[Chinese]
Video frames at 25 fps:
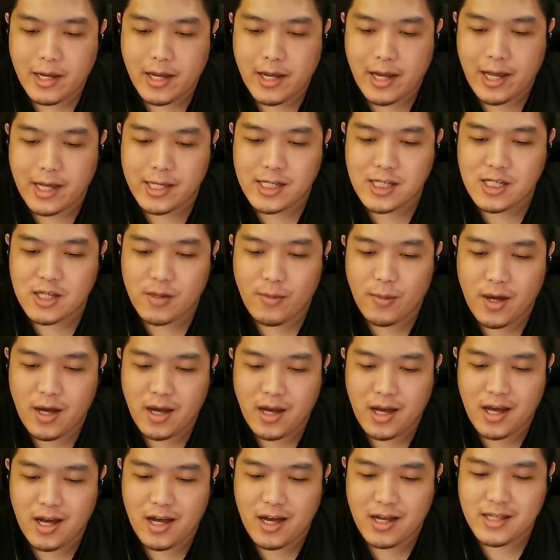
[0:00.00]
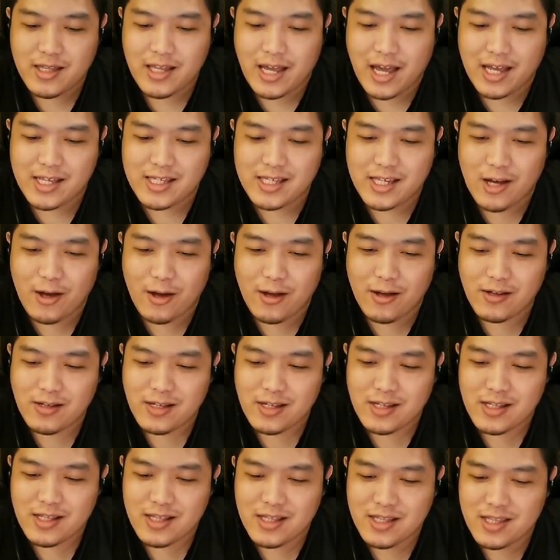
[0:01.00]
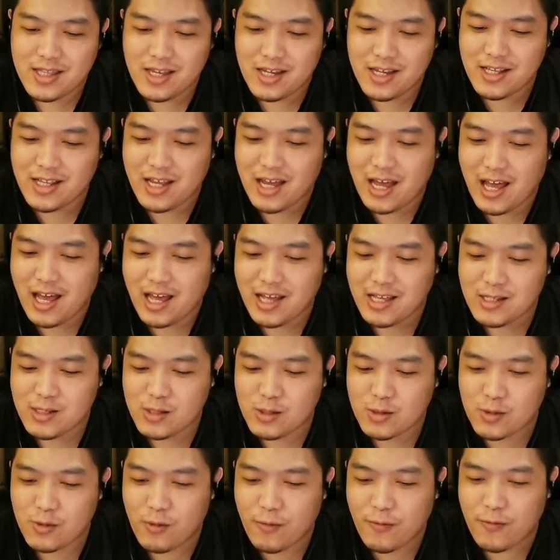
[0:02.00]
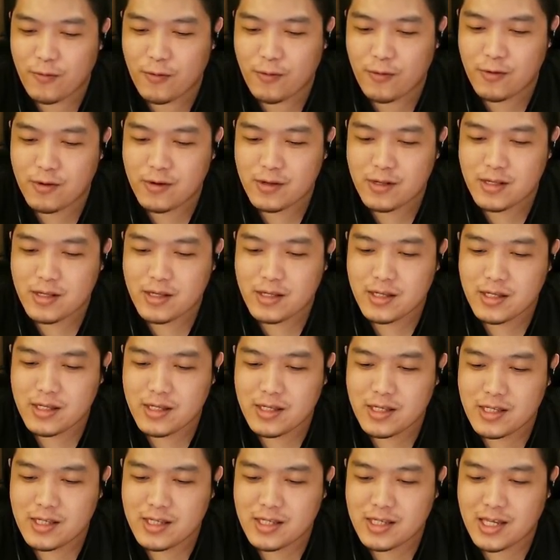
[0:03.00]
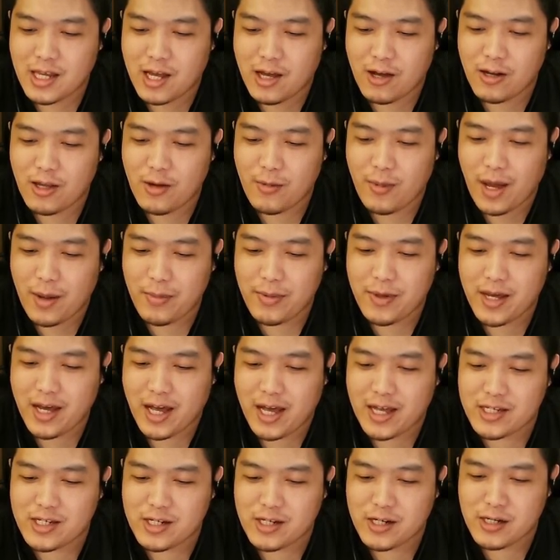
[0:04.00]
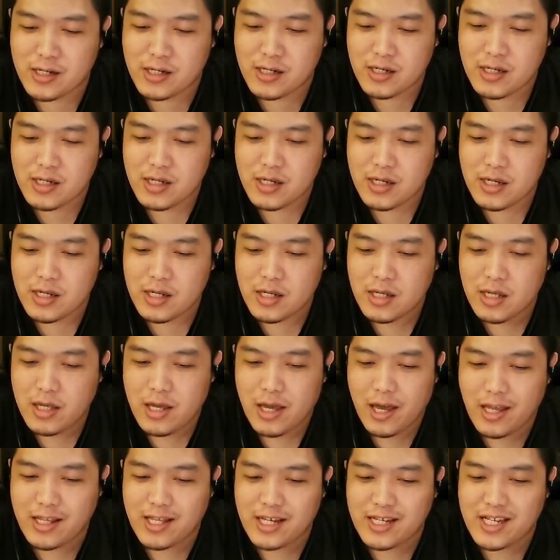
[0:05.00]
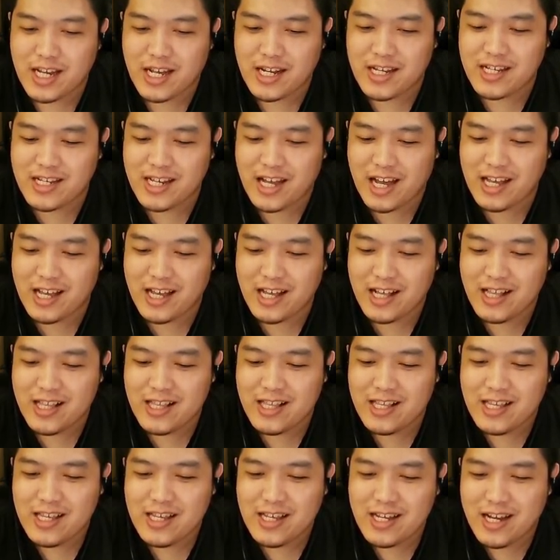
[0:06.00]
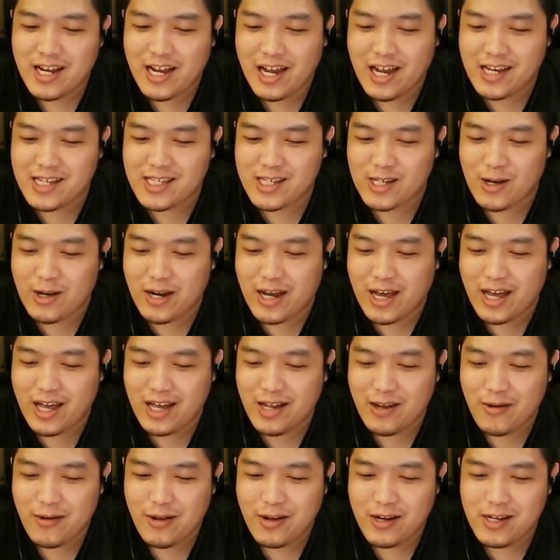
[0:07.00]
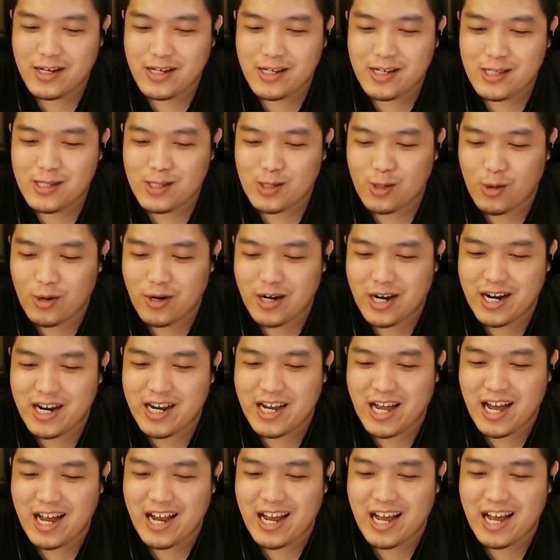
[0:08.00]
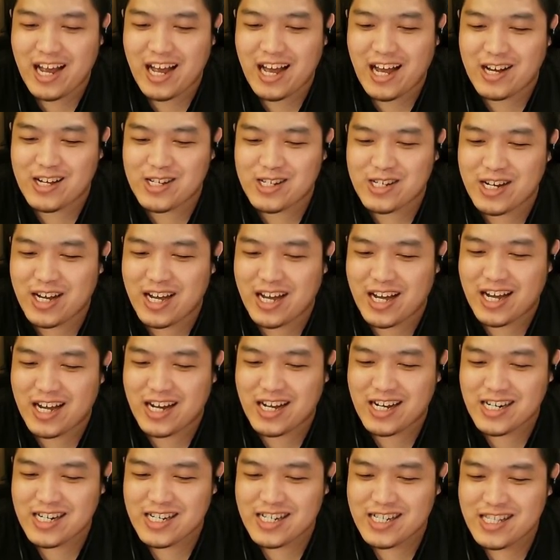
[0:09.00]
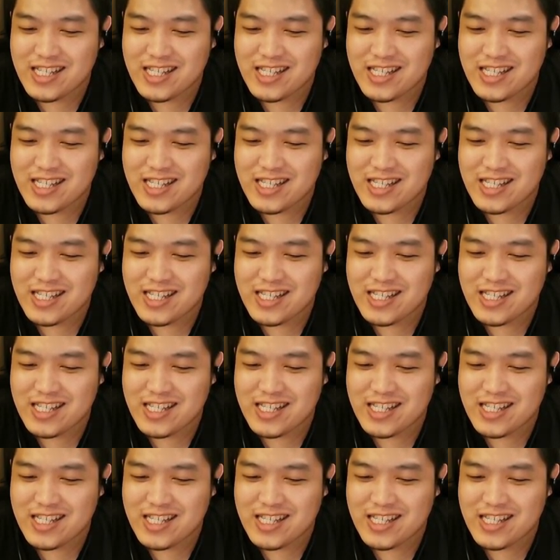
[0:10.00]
干什么大招定他，舒服！操你妈皮卡丘！哎，等一下，等一下，该走了，做人刚刚好就好。